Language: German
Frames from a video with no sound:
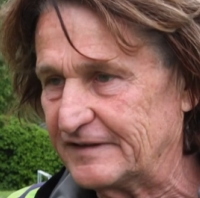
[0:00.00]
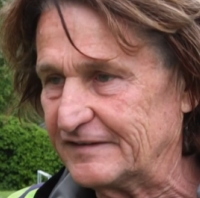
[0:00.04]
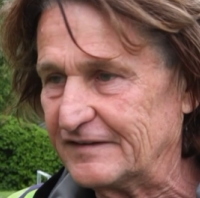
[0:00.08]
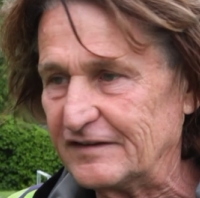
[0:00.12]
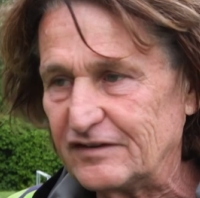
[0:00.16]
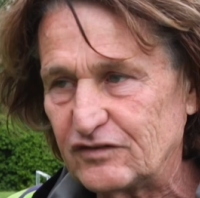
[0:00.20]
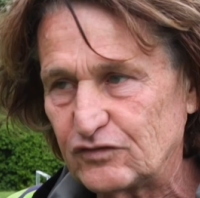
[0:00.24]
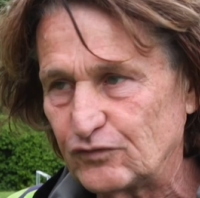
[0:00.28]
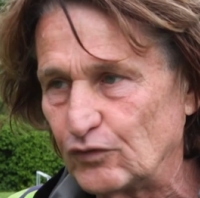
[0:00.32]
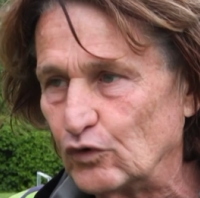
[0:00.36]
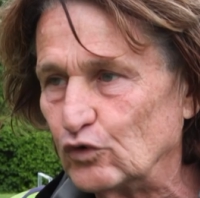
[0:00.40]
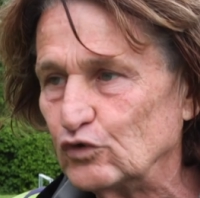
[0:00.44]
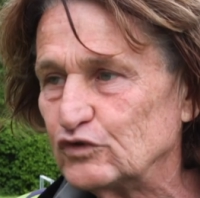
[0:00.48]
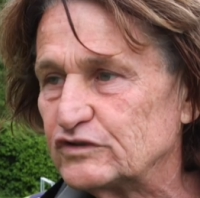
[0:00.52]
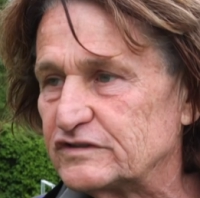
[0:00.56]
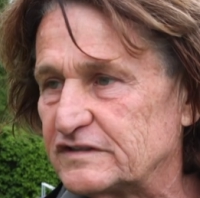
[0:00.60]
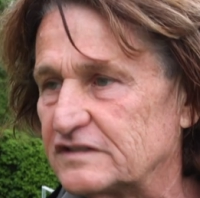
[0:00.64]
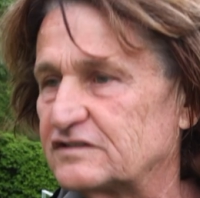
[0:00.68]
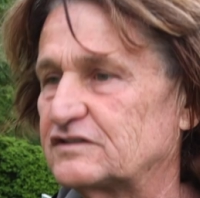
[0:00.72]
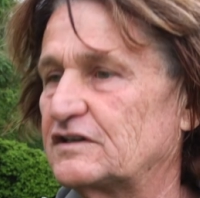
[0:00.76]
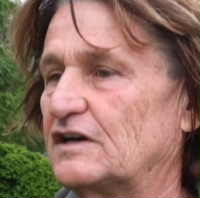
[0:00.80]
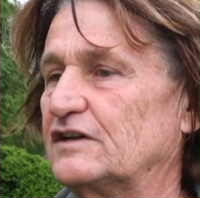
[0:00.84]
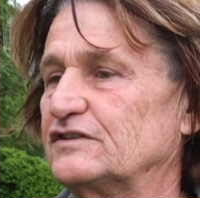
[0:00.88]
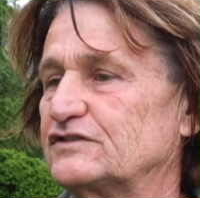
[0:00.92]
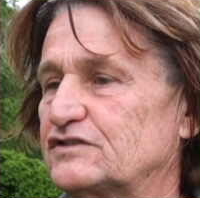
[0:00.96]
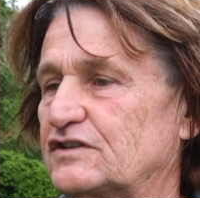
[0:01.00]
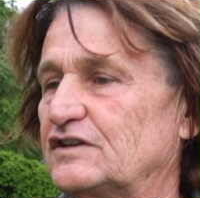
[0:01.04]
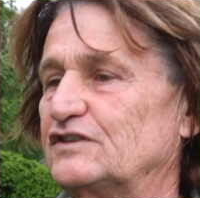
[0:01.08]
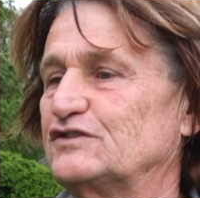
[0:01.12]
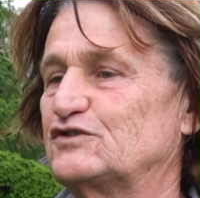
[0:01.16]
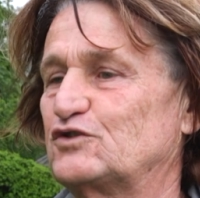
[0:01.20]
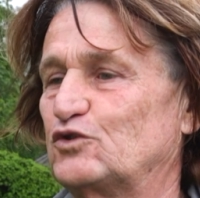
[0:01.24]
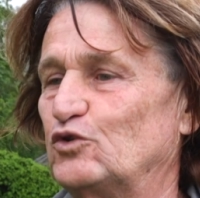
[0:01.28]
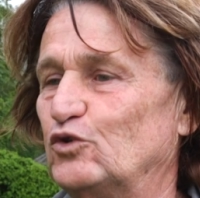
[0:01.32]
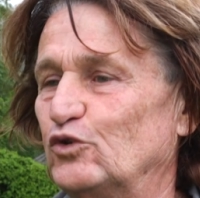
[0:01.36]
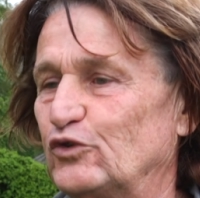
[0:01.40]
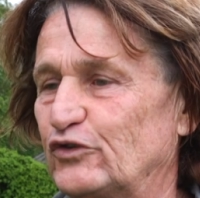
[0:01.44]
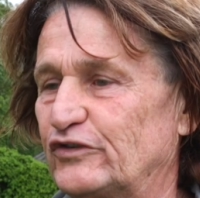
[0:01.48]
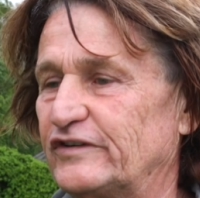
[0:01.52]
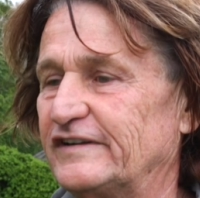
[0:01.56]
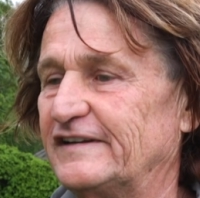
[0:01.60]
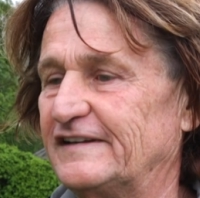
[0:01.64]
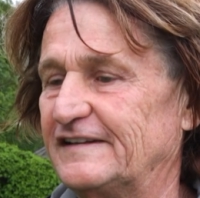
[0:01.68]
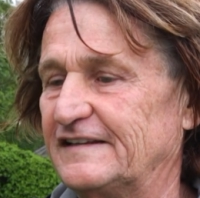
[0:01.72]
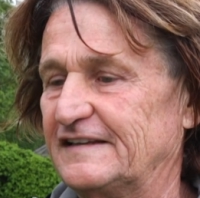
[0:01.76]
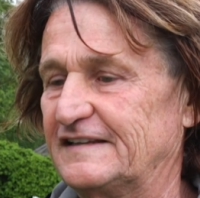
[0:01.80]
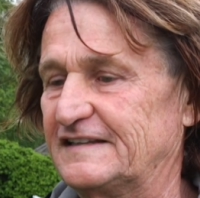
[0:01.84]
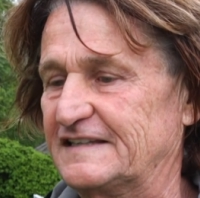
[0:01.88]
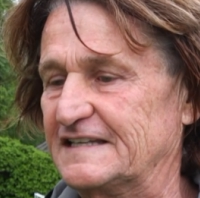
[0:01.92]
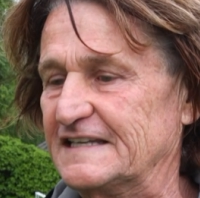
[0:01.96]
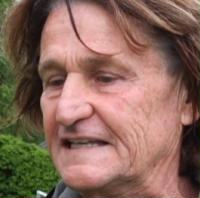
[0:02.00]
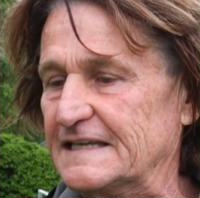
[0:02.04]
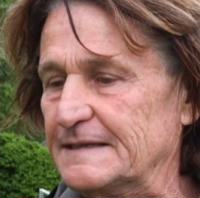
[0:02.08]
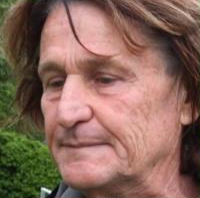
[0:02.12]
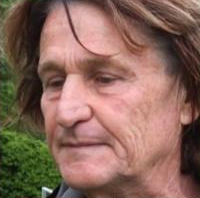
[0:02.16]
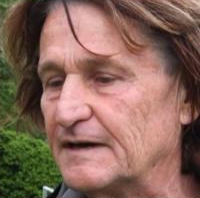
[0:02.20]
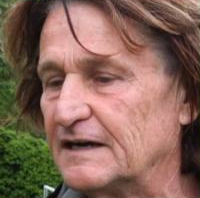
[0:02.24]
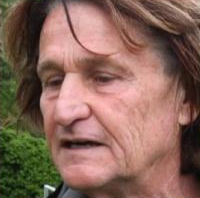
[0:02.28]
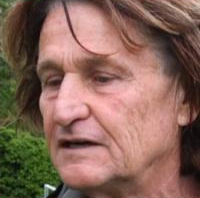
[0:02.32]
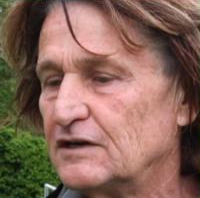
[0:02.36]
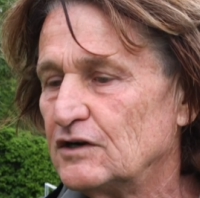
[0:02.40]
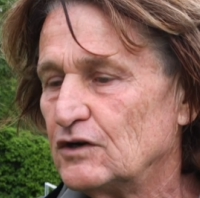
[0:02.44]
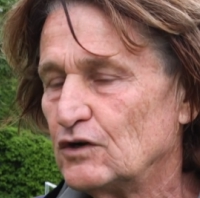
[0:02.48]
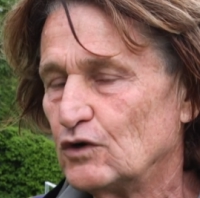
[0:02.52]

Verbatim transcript: Das ist für uns das ganz, ganz große Thema.